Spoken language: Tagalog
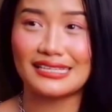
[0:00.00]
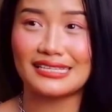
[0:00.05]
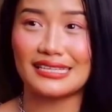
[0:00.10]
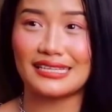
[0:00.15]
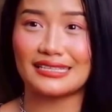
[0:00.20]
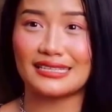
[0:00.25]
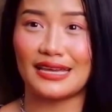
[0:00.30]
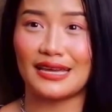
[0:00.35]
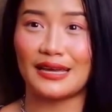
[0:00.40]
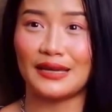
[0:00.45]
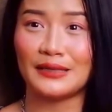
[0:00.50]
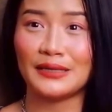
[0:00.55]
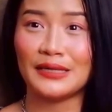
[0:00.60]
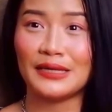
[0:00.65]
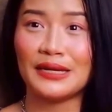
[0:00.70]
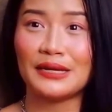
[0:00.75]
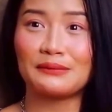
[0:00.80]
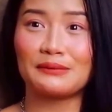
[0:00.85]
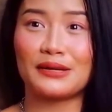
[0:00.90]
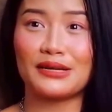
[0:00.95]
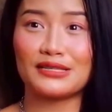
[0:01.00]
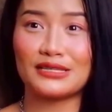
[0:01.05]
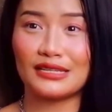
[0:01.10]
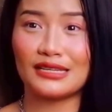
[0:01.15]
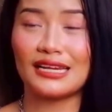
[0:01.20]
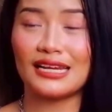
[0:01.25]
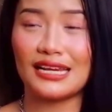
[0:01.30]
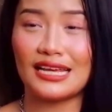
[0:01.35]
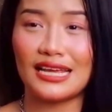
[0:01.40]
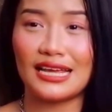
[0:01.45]
kasi
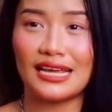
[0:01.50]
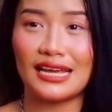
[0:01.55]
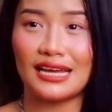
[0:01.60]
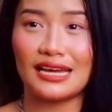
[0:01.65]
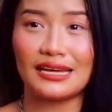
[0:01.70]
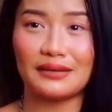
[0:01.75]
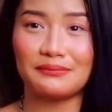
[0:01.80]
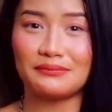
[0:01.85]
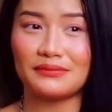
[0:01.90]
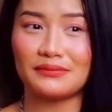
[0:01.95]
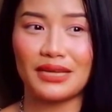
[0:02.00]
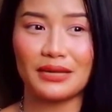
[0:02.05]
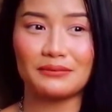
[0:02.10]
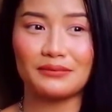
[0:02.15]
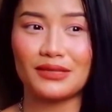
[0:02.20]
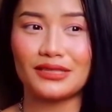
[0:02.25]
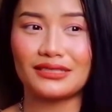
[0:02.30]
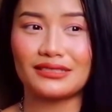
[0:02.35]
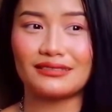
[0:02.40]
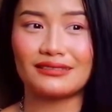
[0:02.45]
personally, I'm, I'm not